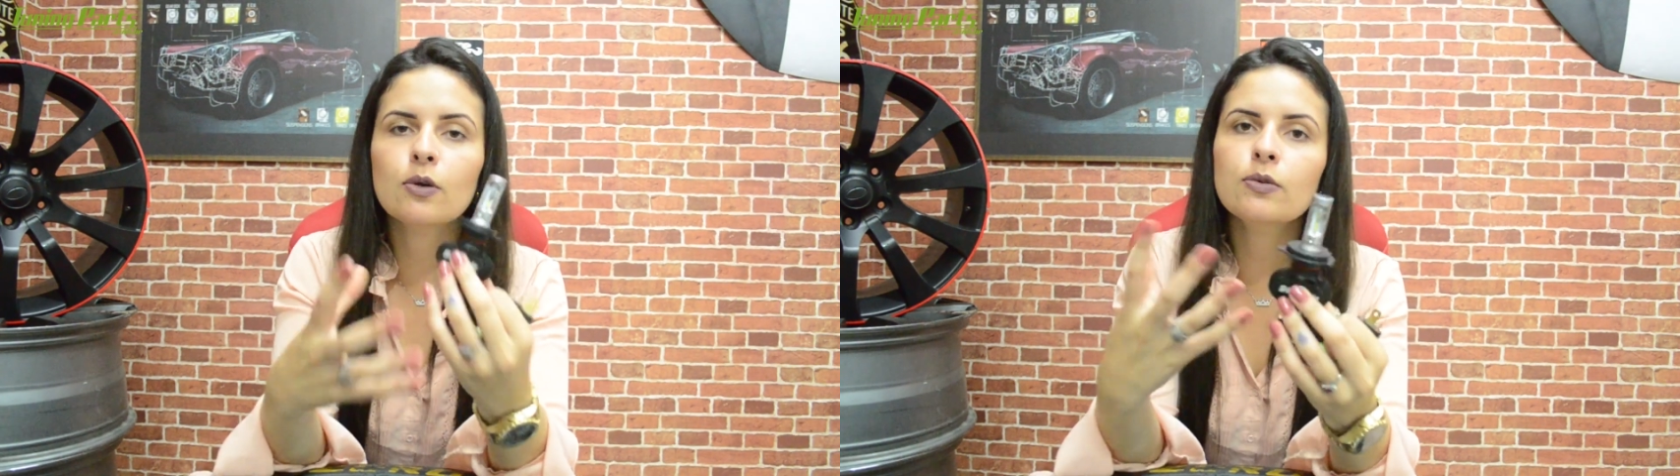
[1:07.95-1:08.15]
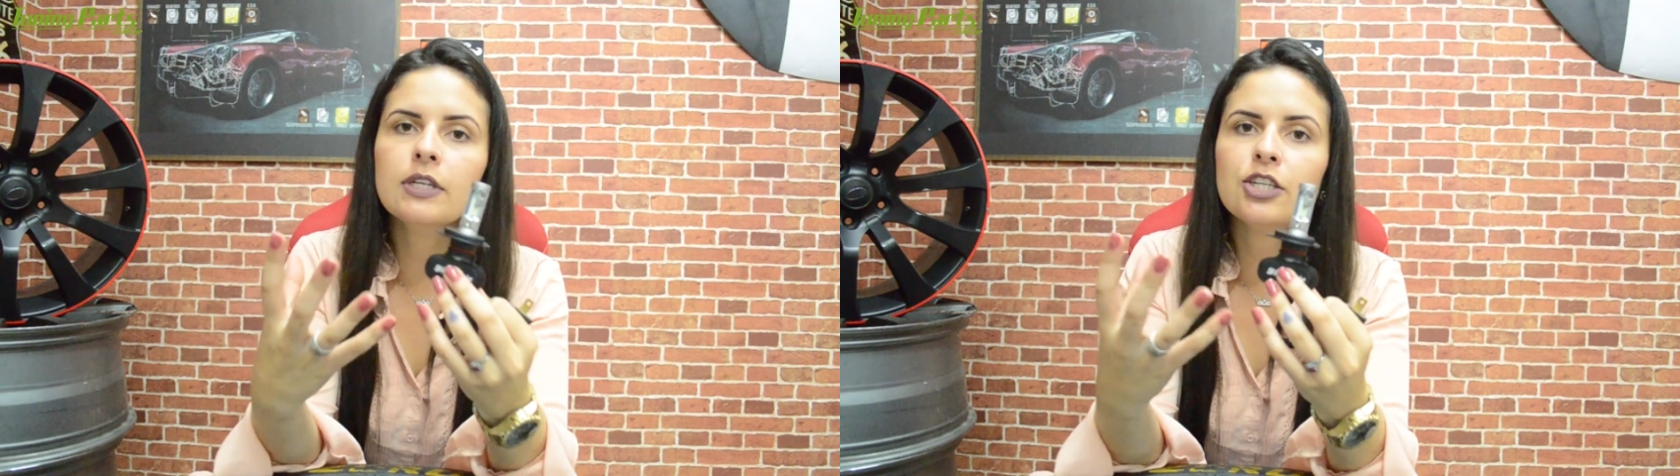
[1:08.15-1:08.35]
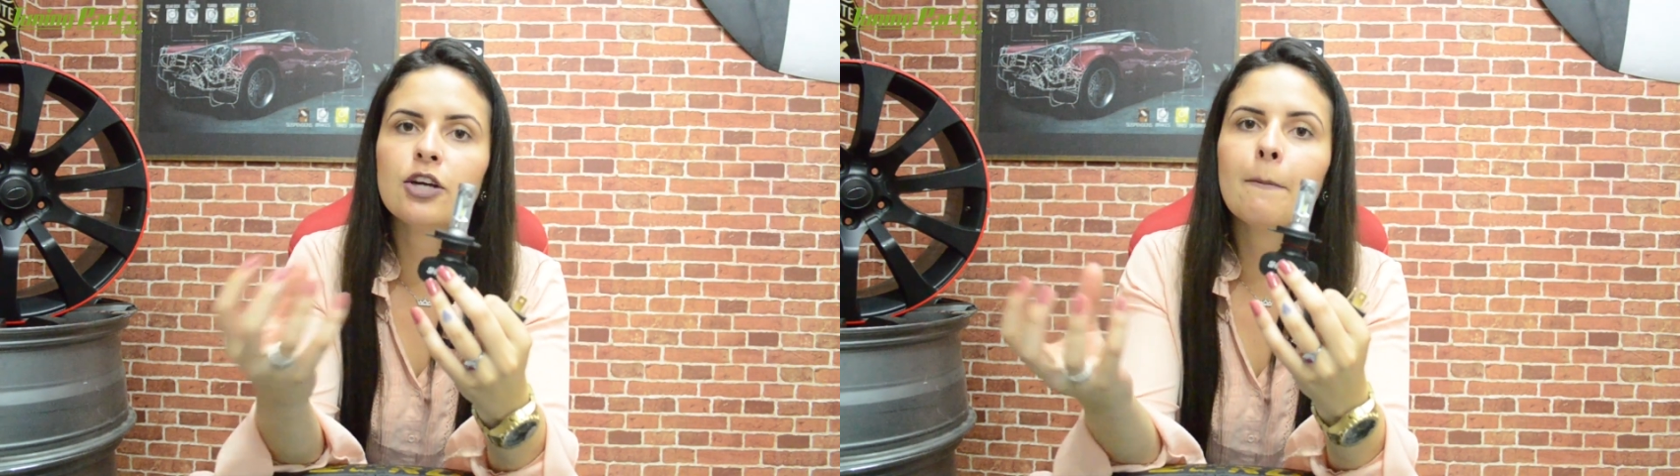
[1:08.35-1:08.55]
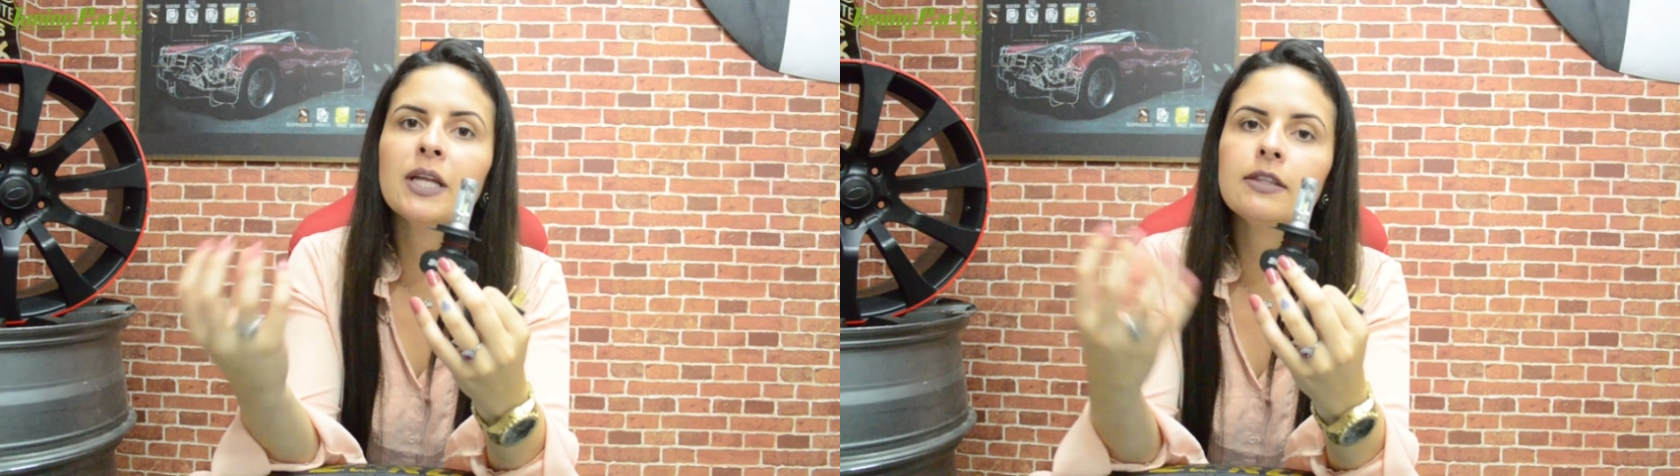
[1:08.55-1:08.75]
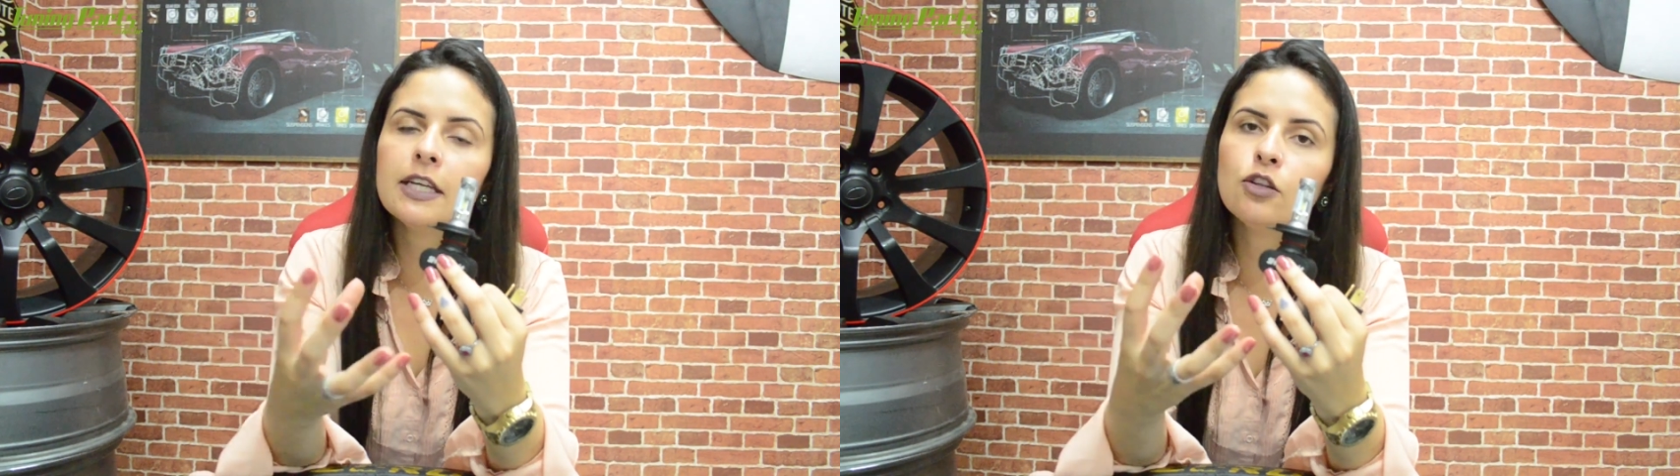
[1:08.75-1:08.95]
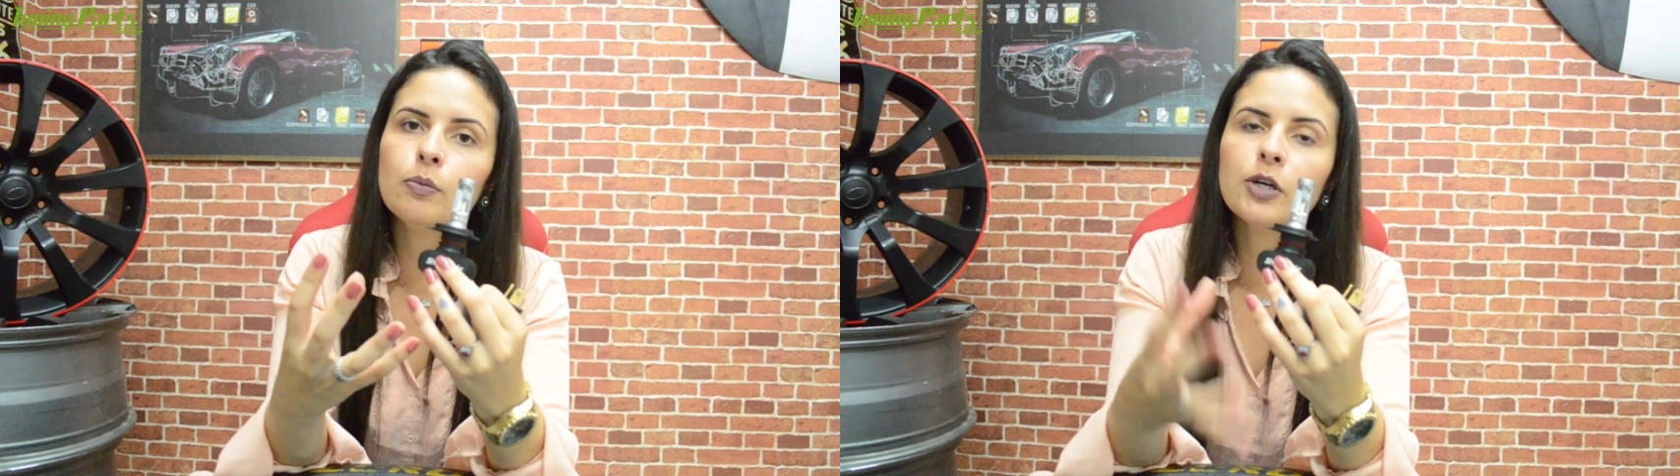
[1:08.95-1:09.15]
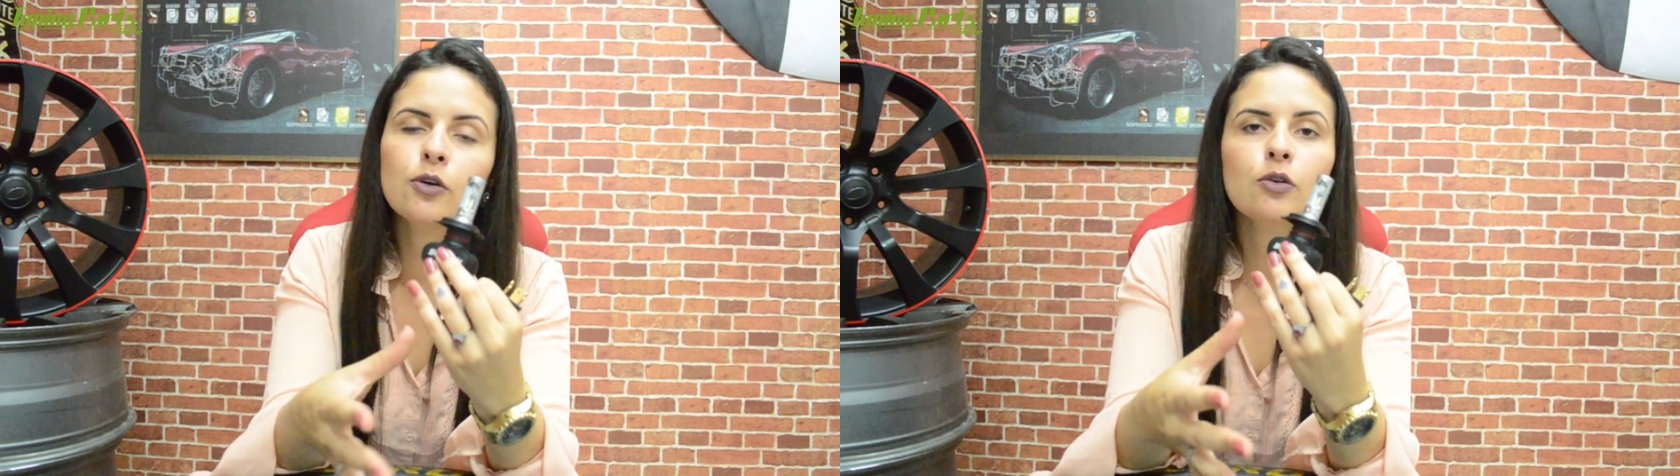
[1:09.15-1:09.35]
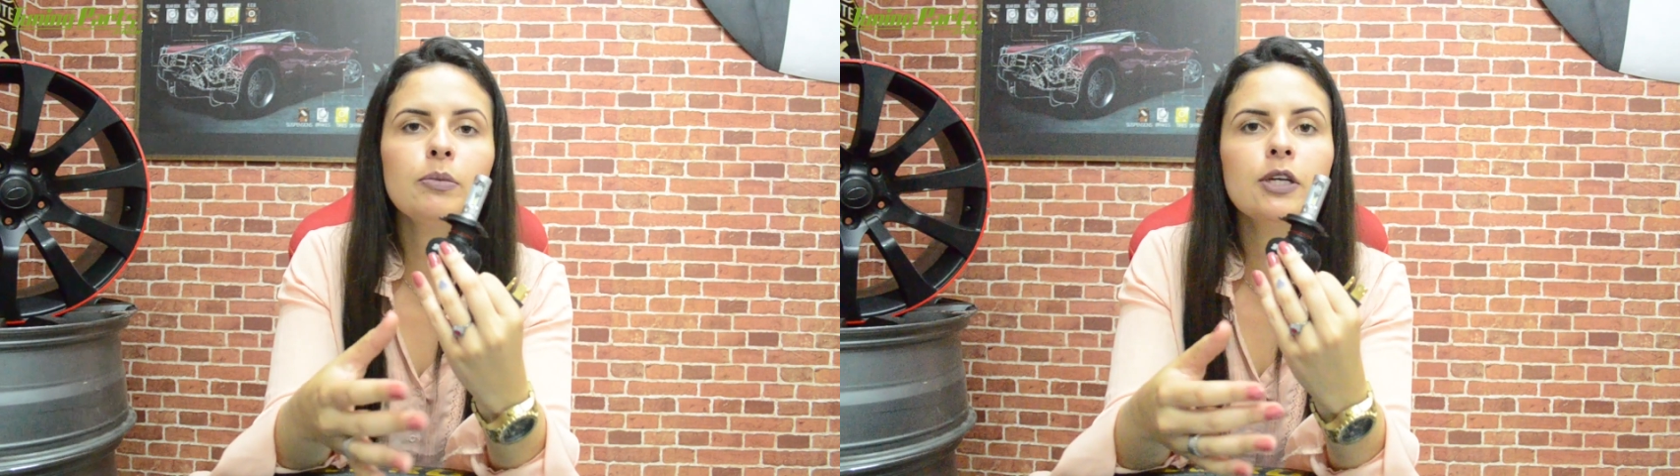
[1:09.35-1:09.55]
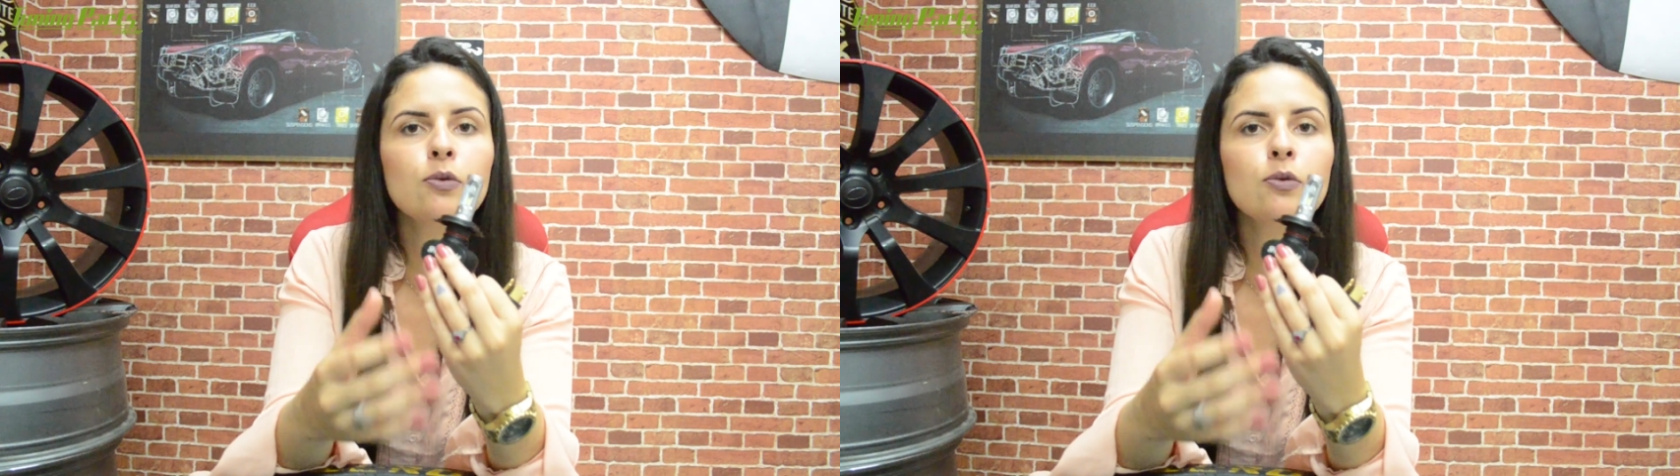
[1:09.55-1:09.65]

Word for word: ou seja, mantendo uma economia